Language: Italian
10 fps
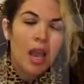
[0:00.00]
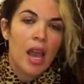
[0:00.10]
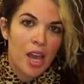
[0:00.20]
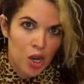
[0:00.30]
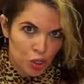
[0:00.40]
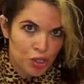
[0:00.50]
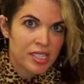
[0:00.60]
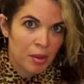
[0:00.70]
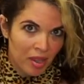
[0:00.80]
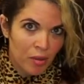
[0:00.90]
Ero
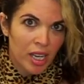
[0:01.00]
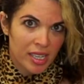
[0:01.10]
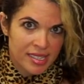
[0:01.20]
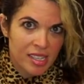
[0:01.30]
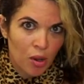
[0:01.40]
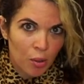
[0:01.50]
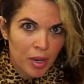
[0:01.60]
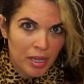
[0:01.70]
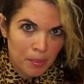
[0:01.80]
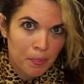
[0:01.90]
consapevole che stavo
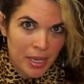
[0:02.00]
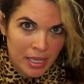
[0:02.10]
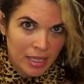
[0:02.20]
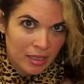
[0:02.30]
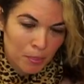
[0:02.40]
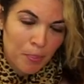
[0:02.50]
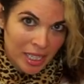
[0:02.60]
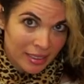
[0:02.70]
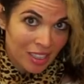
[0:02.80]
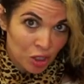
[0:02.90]
pre
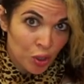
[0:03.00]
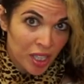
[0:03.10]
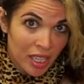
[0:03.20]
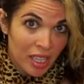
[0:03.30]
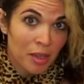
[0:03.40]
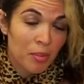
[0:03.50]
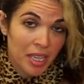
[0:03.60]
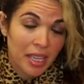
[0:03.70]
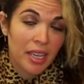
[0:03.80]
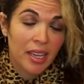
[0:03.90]
prendendo chili
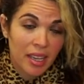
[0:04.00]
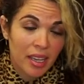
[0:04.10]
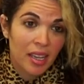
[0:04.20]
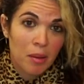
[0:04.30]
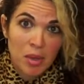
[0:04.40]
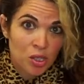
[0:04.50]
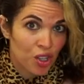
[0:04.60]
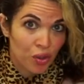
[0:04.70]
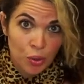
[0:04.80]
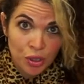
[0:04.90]
perché
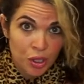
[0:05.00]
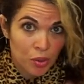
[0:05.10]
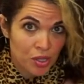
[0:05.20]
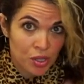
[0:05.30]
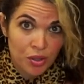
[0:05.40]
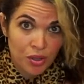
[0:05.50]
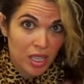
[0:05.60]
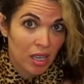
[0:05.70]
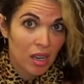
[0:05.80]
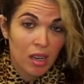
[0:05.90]
mangiavo in
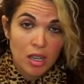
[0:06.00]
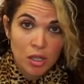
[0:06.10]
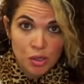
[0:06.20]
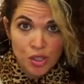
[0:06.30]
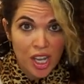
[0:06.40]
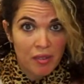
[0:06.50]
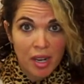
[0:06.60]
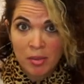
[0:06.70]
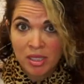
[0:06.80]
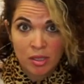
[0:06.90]
continuazione, non c'era
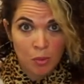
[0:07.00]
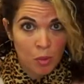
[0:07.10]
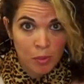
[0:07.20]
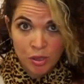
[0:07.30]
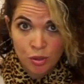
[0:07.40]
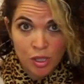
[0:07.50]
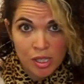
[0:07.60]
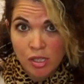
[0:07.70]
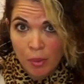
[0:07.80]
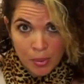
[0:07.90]
veramente un momento di
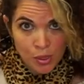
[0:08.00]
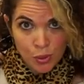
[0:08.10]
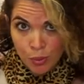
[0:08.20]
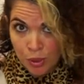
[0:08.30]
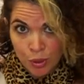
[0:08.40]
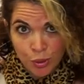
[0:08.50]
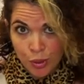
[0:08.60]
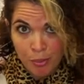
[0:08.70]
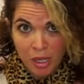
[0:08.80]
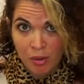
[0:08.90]
stop, solo quando
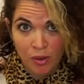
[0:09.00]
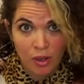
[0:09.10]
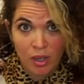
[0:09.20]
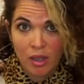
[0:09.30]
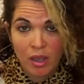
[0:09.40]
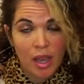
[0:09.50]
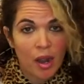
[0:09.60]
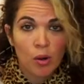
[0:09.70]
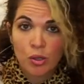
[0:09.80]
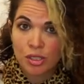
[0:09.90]
dormivo. Era
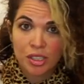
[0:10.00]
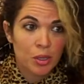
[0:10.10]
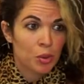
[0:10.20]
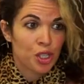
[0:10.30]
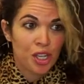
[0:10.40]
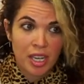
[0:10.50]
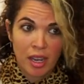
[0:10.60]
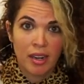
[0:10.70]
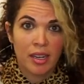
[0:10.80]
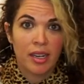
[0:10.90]
un continuo
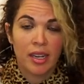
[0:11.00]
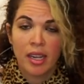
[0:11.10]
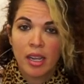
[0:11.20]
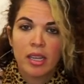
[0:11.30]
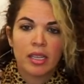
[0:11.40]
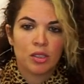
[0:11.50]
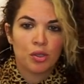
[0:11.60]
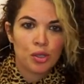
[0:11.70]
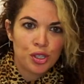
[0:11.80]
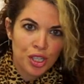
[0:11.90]
cercare il
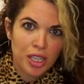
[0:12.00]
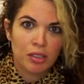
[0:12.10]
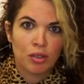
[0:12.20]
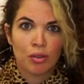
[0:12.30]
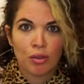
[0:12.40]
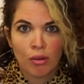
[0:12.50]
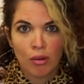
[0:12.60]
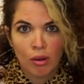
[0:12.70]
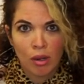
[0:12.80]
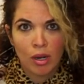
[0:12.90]

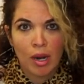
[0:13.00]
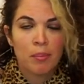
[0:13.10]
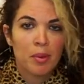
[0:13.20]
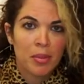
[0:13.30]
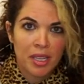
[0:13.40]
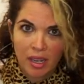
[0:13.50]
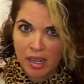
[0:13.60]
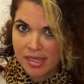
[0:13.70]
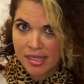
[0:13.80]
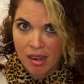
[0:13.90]
dolcetto, la bibita
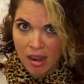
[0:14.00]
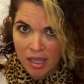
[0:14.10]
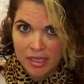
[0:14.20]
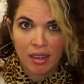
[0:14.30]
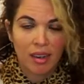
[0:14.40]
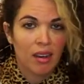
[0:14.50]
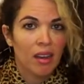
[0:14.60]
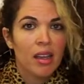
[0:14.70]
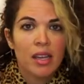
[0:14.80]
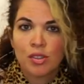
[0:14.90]
cassata,
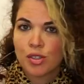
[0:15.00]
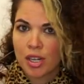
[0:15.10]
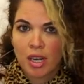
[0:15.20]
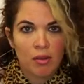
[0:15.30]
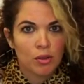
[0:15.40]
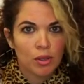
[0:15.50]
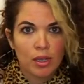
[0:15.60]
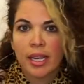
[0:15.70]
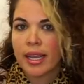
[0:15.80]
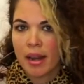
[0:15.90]
cercavo
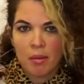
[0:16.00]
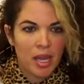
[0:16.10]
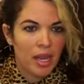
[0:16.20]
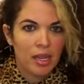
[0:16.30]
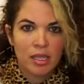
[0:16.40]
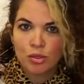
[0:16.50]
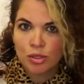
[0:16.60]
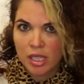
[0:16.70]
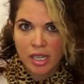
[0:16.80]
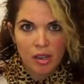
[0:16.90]
le caramelle, tutte le